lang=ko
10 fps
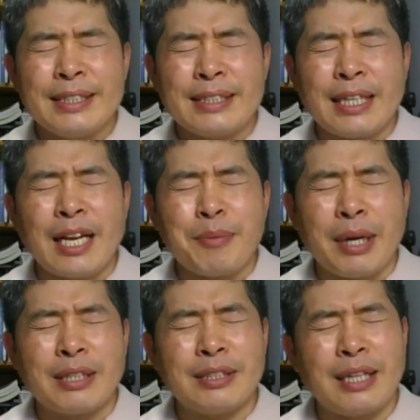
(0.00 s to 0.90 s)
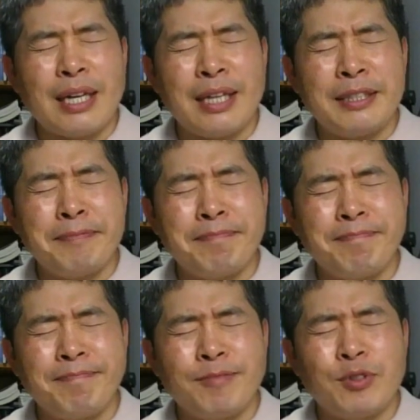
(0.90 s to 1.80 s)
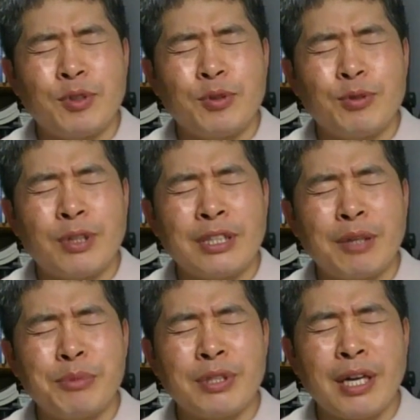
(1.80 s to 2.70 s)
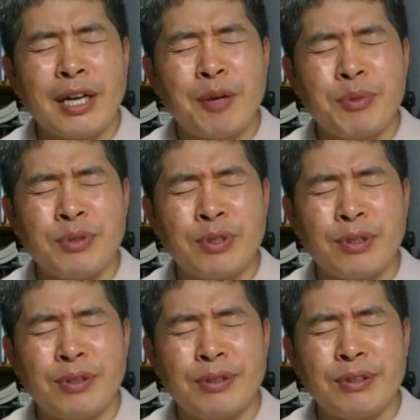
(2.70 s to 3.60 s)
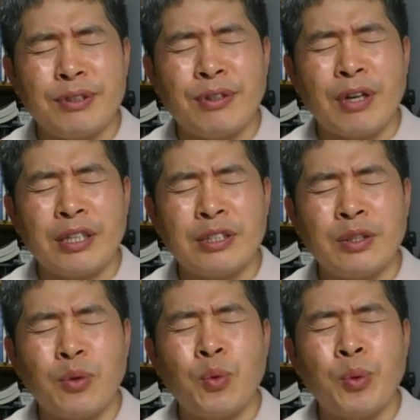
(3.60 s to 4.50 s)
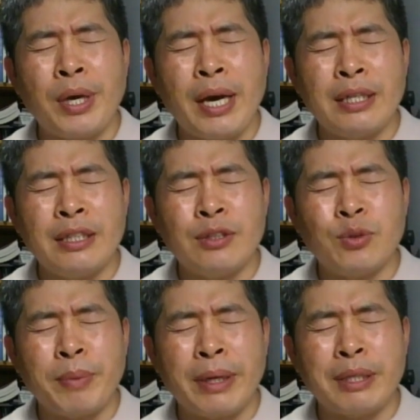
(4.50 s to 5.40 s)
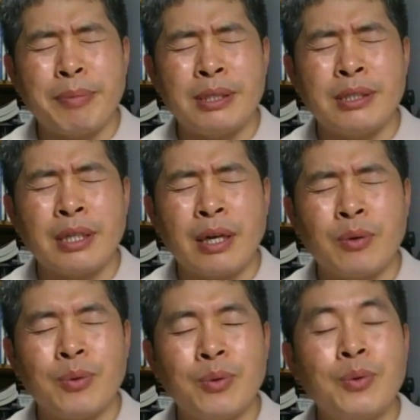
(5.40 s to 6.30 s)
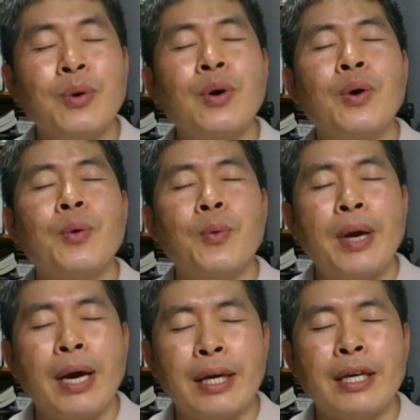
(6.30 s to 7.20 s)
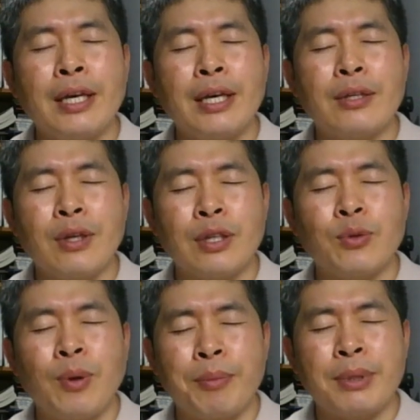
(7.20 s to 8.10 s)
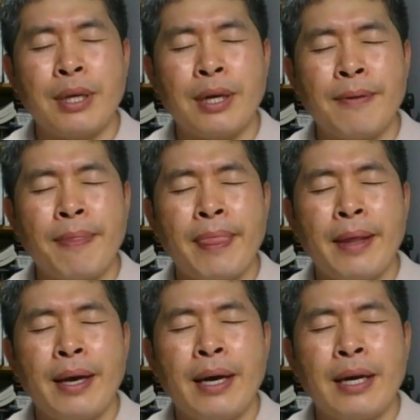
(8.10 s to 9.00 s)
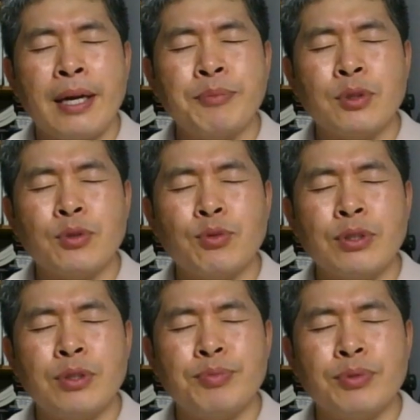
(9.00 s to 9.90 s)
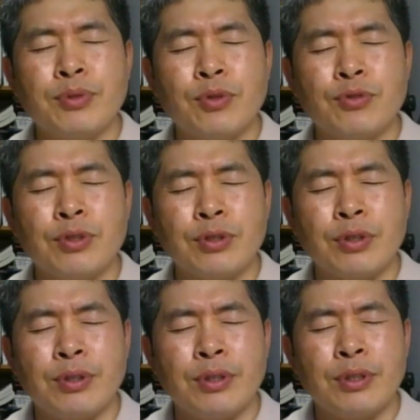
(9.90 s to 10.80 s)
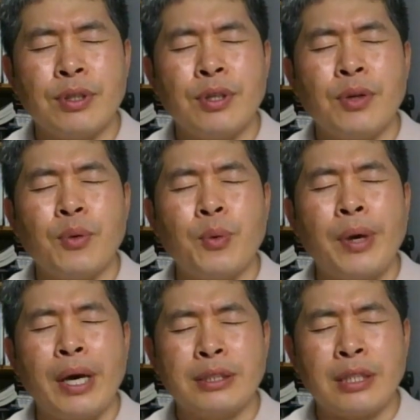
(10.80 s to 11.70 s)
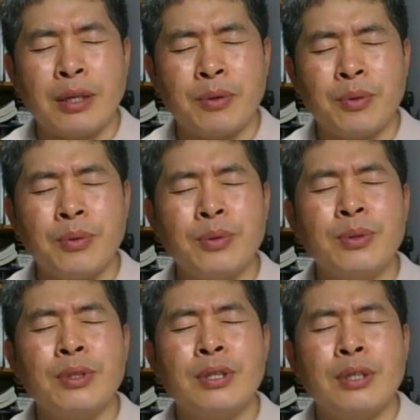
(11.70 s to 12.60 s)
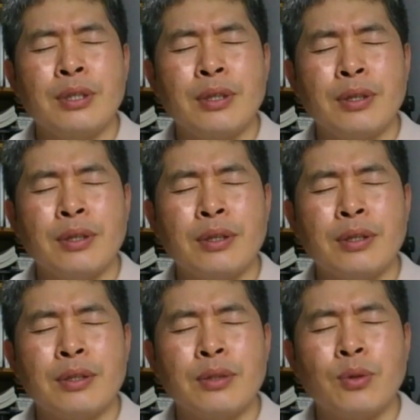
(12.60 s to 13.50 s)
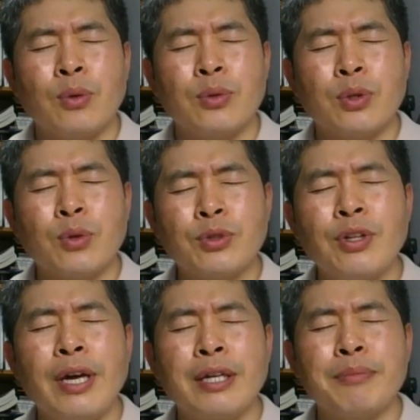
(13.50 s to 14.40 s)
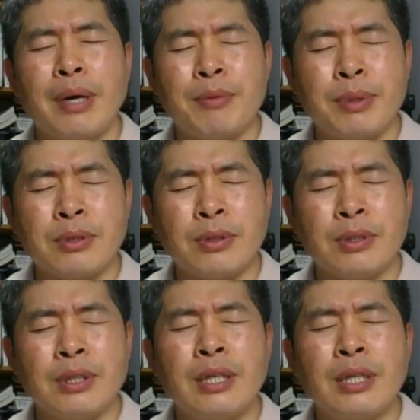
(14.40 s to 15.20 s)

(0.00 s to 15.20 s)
사랑이 많으신 하나님, 우리가 삶을 살아가면서 여러 가지 오해할 일도 많이 발생하고 오해하게 되기도 합니다. 하나님께서 우리를 붙들어 주셔서 오해하지 않고 어, 서로 신뢰하는 마음에서